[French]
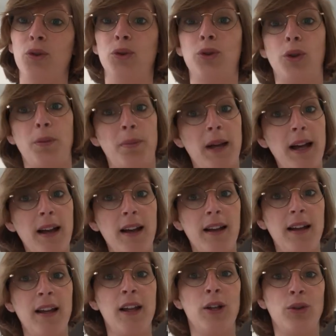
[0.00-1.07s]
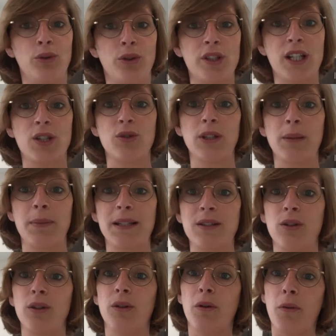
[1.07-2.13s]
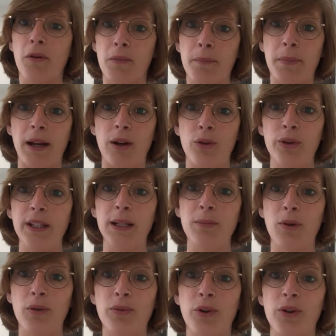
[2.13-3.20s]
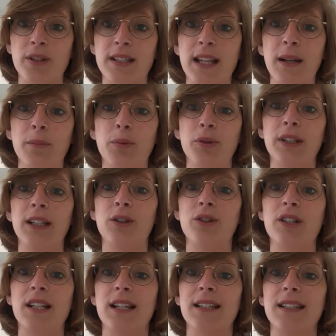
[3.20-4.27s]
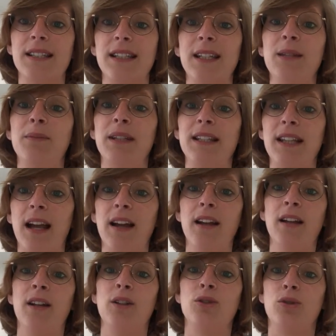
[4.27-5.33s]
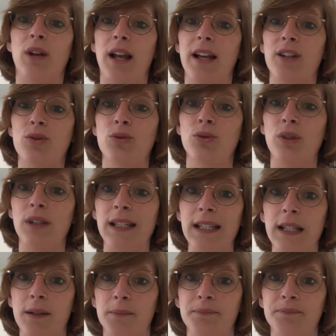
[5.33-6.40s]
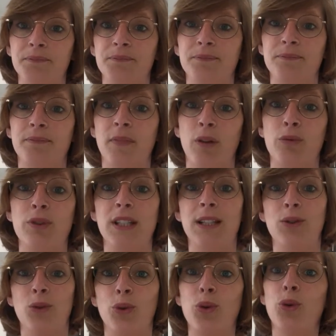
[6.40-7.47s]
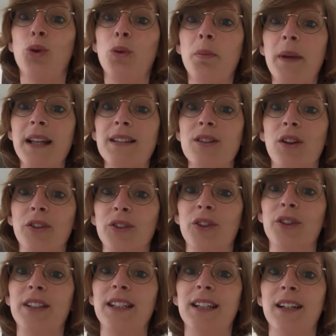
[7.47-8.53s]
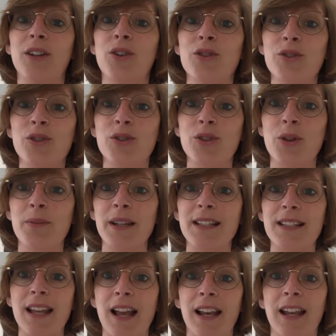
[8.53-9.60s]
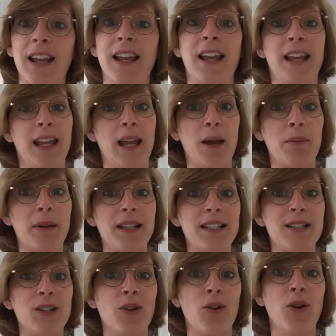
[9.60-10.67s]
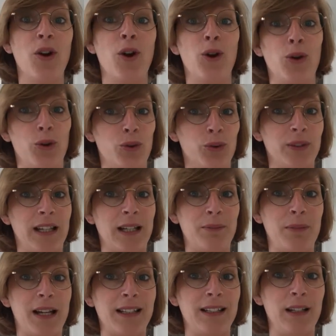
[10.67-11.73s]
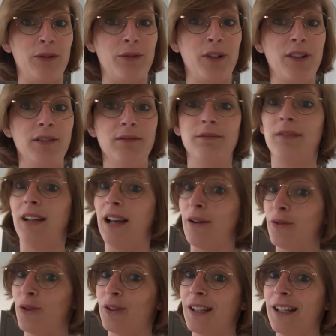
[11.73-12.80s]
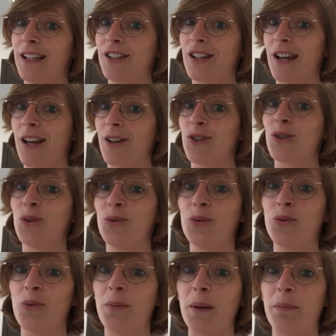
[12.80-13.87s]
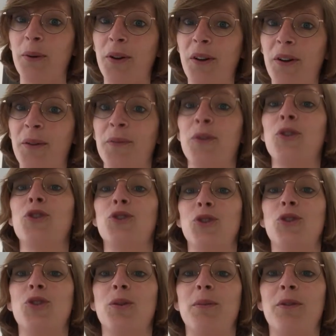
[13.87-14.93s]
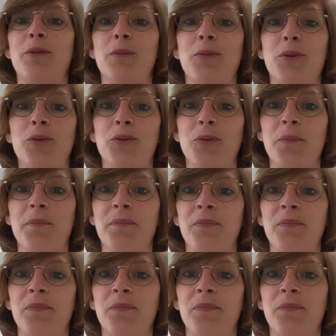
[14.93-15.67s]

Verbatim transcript: D'autre part, nous recherchons des personnes parlant uniquement le français pour décrocher un CDI immédiat sur la région de Lille. Vous êtes donc une personne dotée d'un grand sens commercial et appréciant le contact par téléphone. La vente et les challenges ne vous font pas peur Ce job est fait pour vous.